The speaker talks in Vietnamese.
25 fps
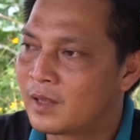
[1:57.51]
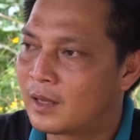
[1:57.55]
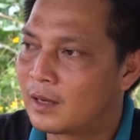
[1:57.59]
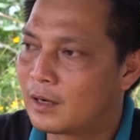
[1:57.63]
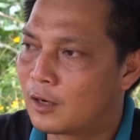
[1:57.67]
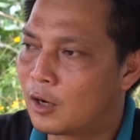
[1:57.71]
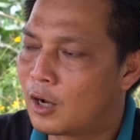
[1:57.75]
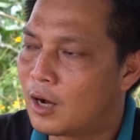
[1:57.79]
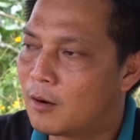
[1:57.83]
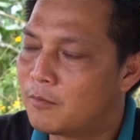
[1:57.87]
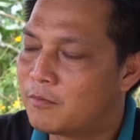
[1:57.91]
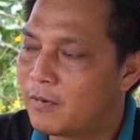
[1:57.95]

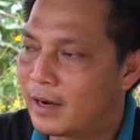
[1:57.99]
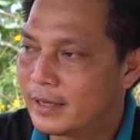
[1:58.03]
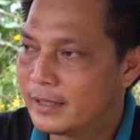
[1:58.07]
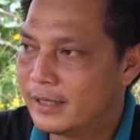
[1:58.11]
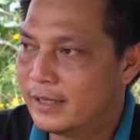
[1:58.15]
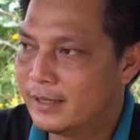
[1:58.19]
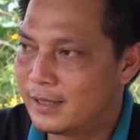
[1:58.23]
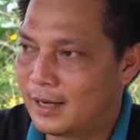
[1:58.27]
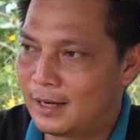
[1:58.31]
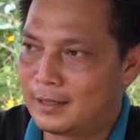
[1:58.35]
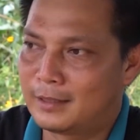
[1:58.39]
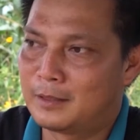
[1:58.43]
nó không phải
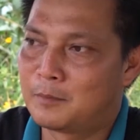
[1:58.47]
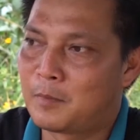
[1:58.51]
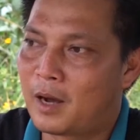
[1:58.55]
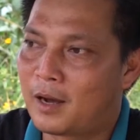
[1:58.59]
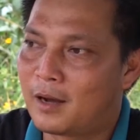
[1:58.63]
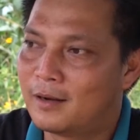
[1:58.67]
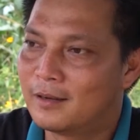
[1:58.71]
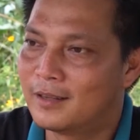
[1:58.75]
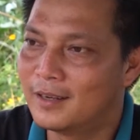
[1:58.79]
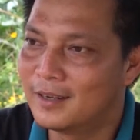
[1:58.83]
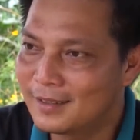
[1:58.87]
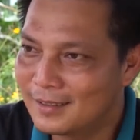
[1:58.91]
chỉ sạch về mặt
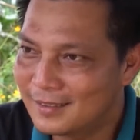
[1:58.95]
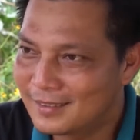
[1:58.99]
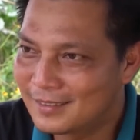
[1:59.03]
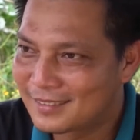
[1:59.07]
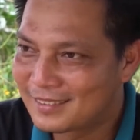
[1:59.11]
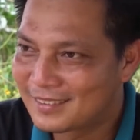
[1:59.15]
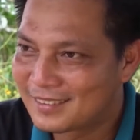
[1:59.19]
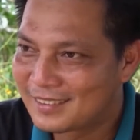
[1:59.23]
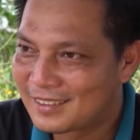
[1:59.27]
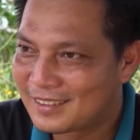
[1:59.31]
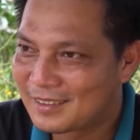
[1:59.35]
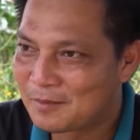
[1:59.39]
hình thức
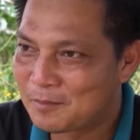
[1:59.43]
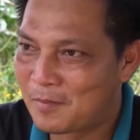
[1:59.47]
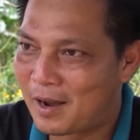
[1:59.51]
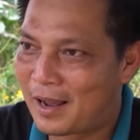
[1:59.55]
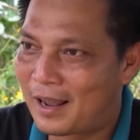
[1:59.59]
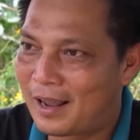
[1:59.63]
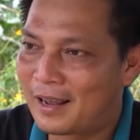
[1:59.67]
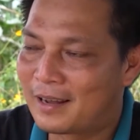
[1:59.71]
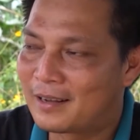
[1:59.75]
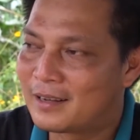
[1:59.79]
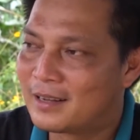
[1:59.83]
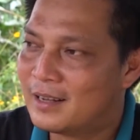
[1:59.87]

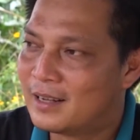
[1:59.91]
mà